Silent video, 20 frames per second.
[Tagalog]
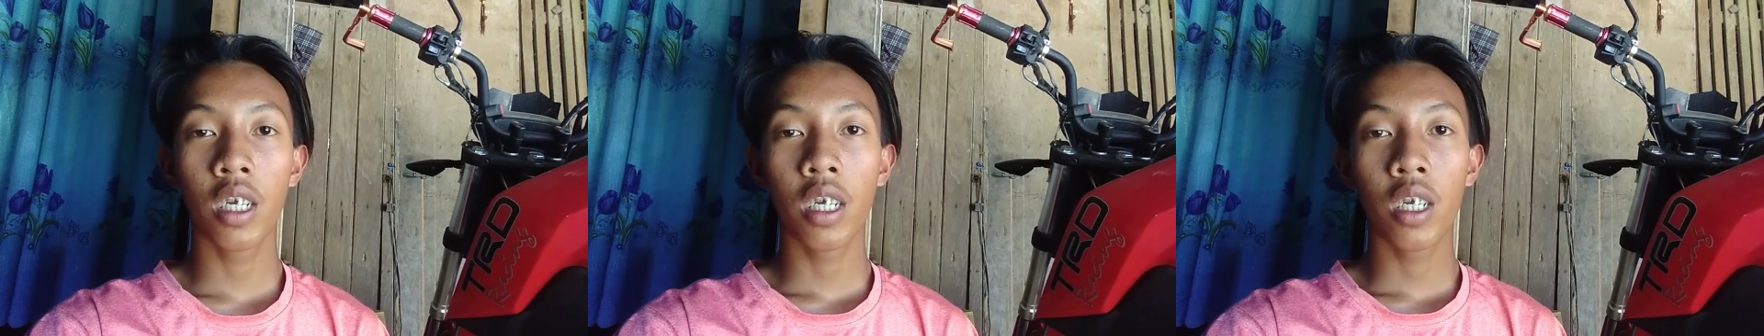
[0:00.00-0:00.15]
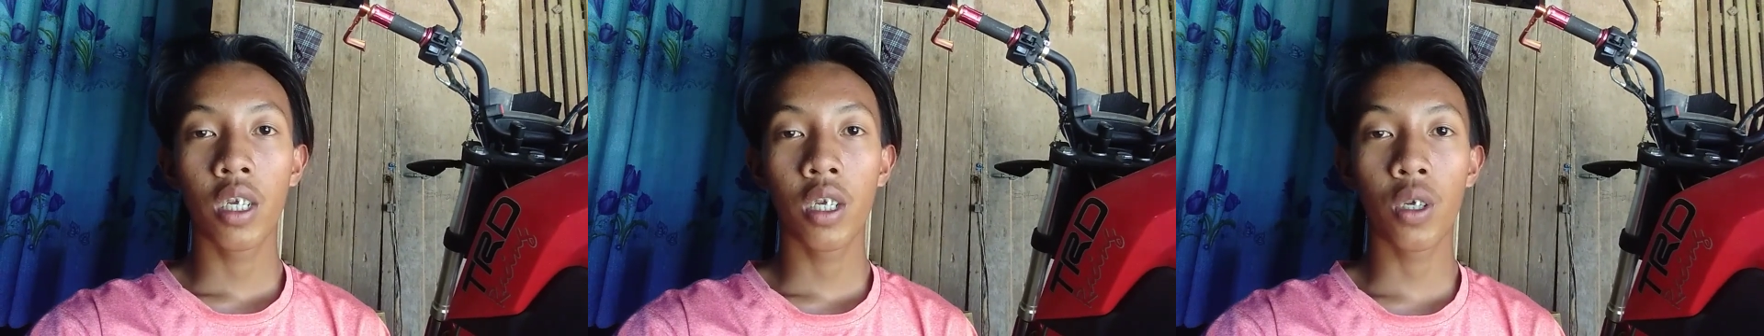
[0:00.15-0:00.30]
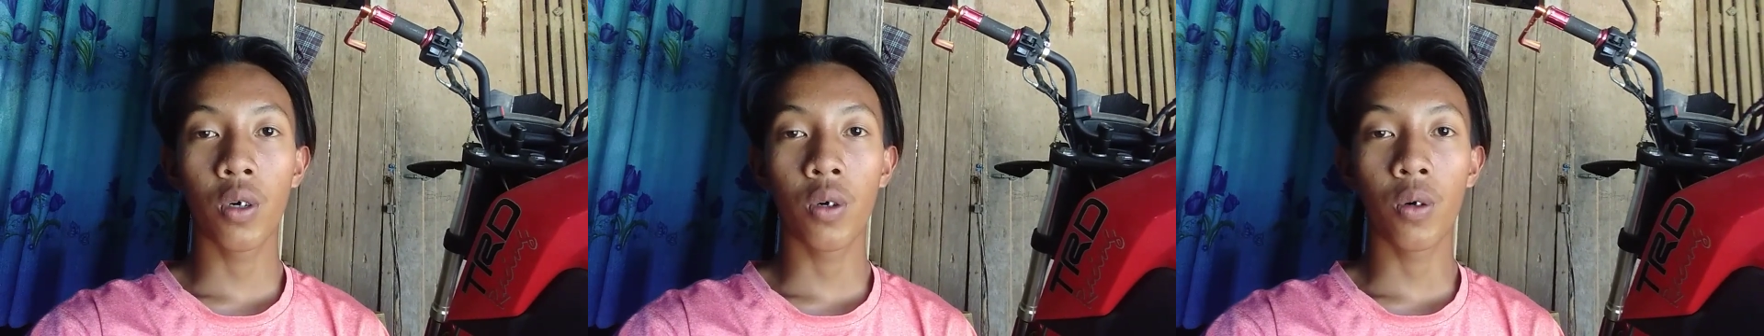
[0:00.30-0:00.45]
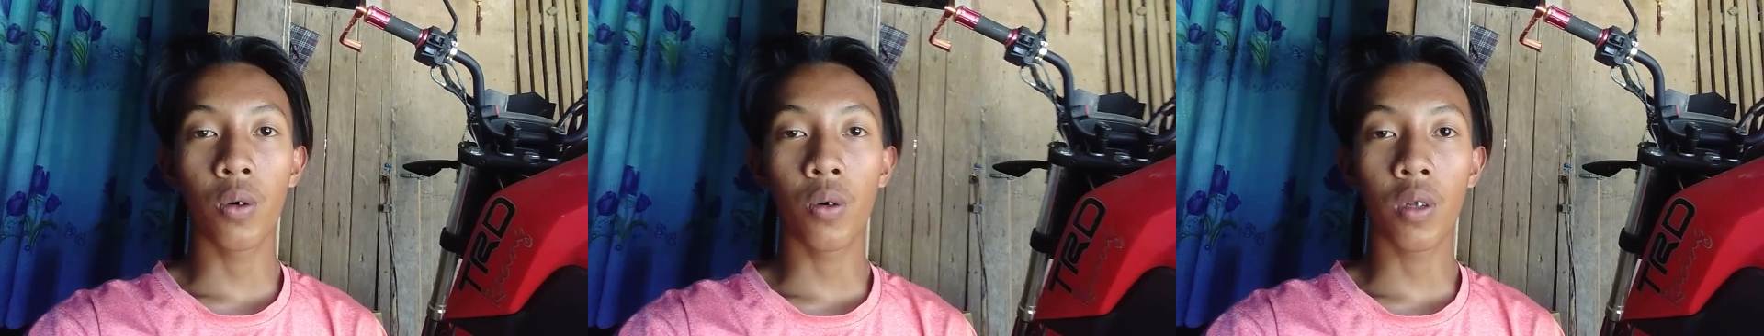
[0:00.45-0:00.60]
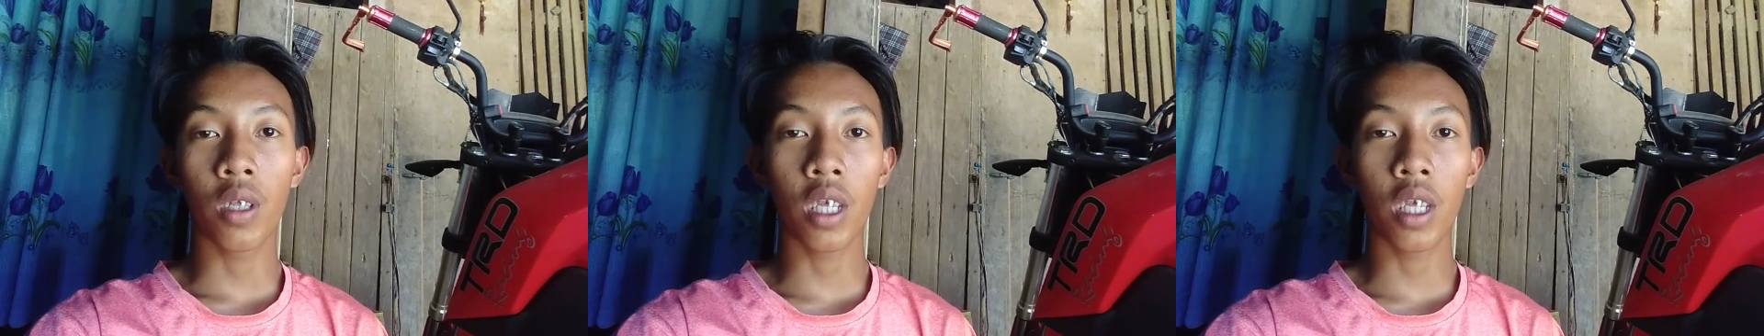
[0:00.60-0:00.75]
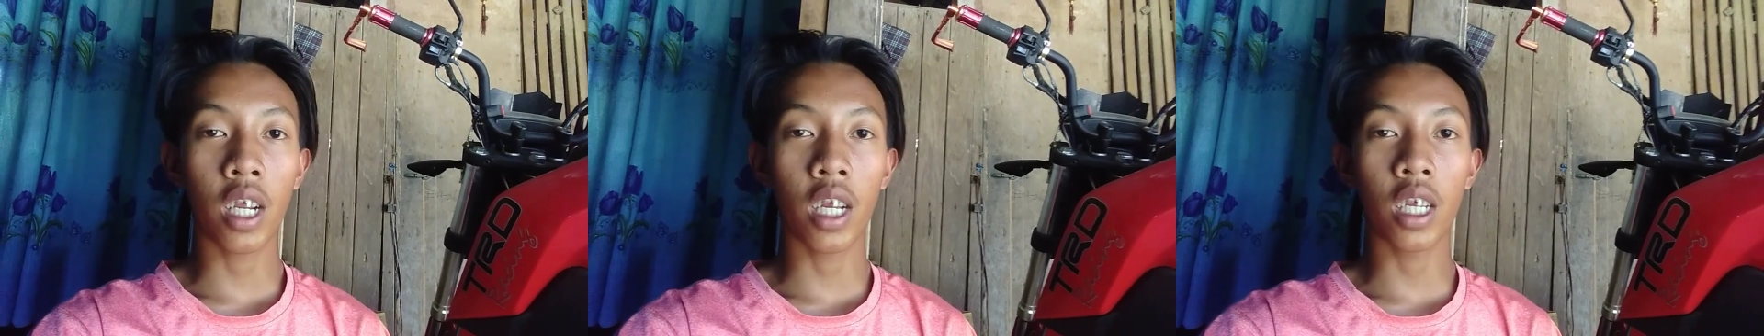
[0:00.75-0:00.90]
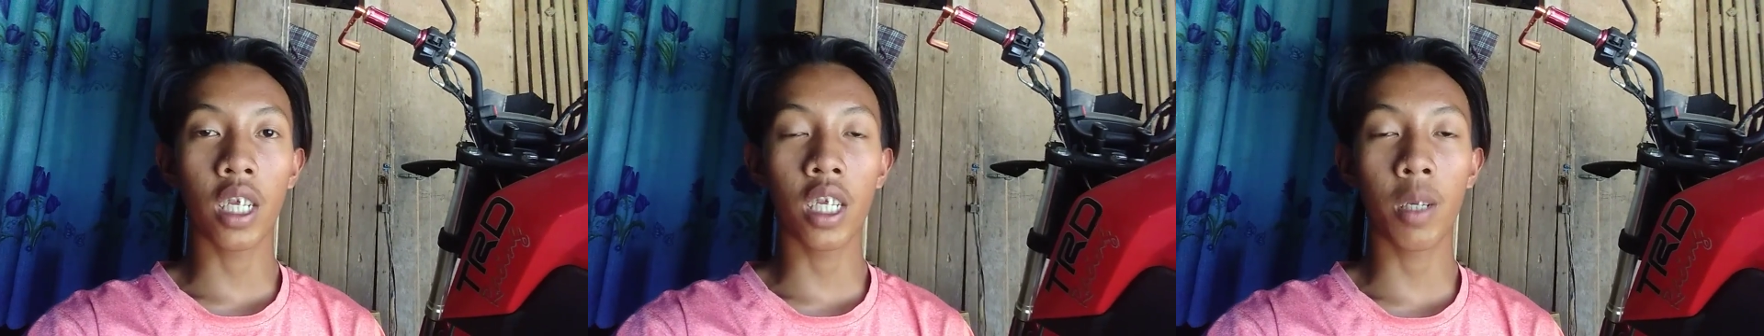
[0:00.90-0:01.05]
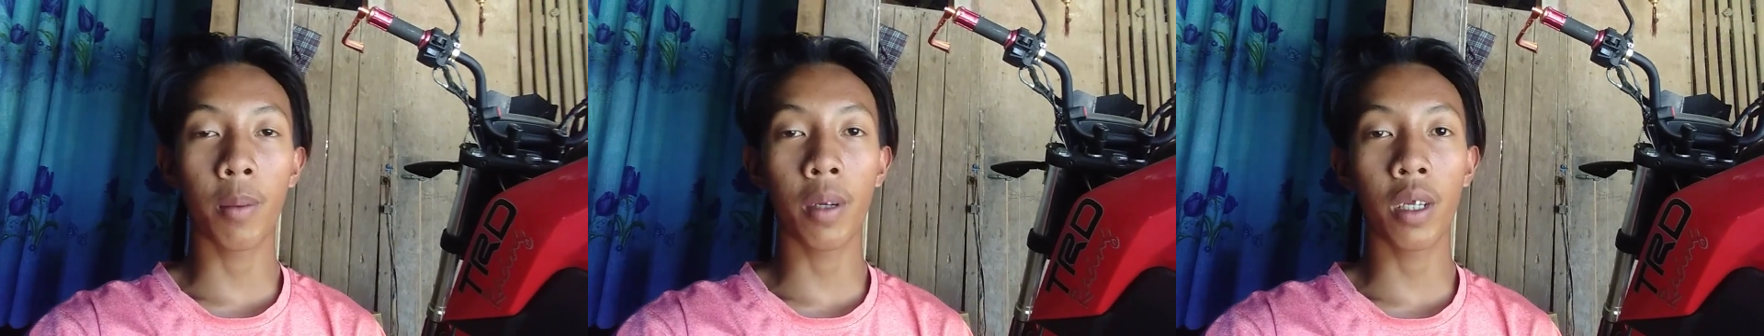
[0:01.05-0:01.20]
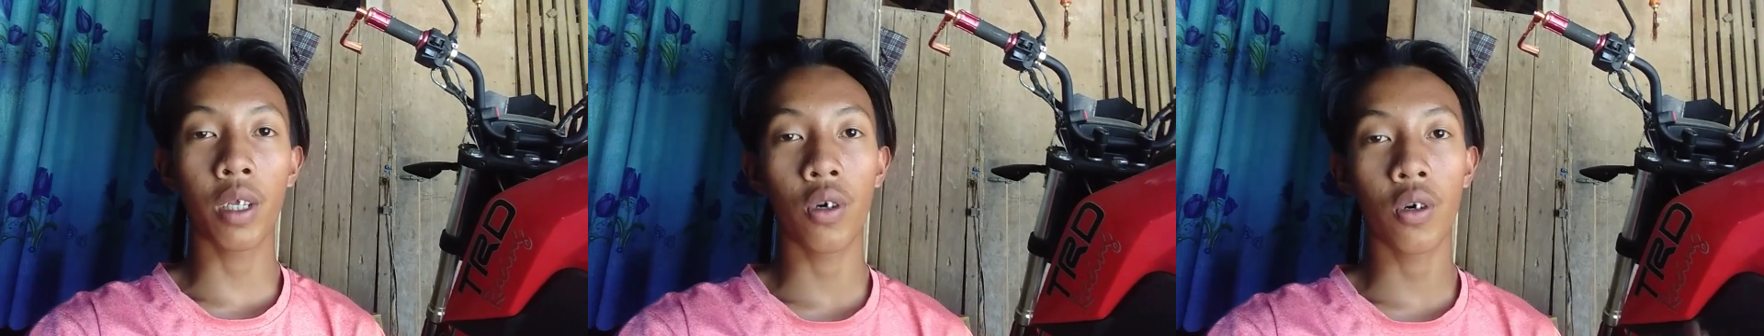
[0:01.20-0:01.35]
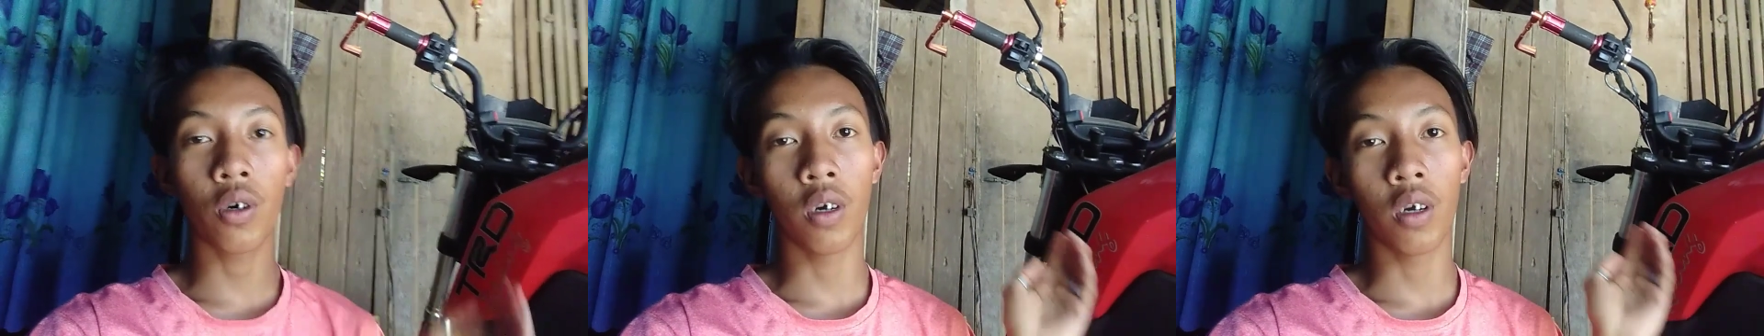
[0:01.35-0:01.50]
So, tara,
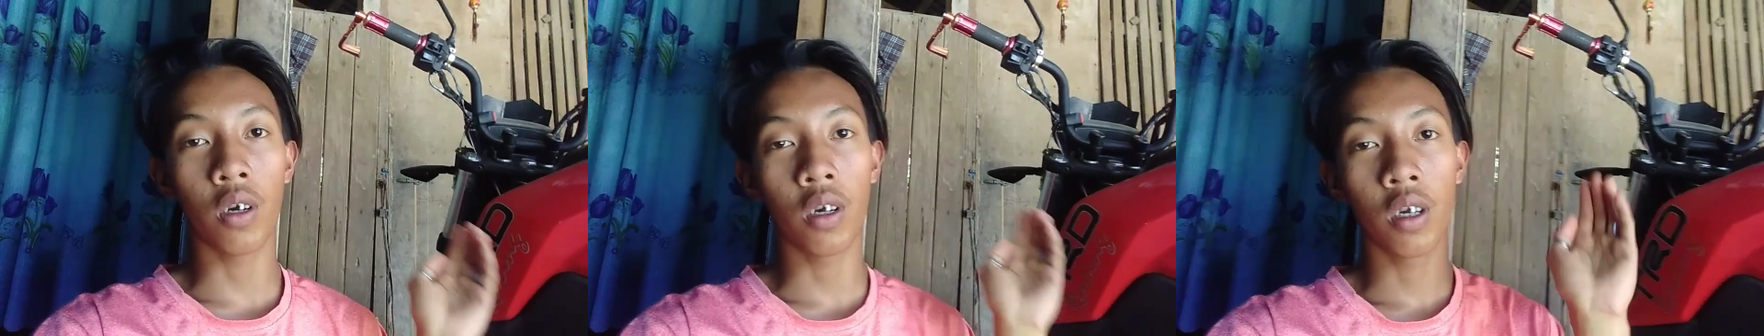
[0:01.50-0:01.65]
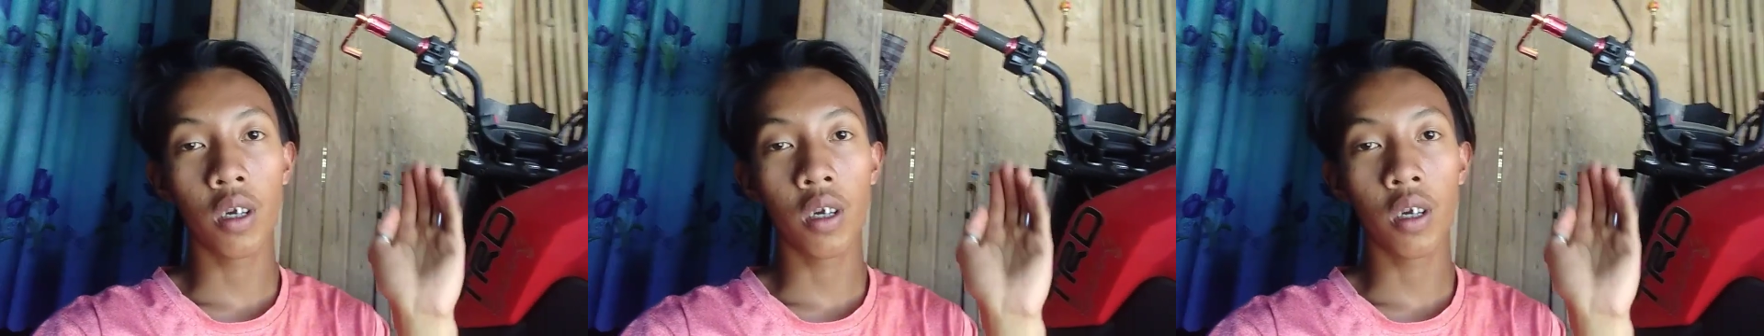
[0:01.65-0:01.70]
samahan nyo ko.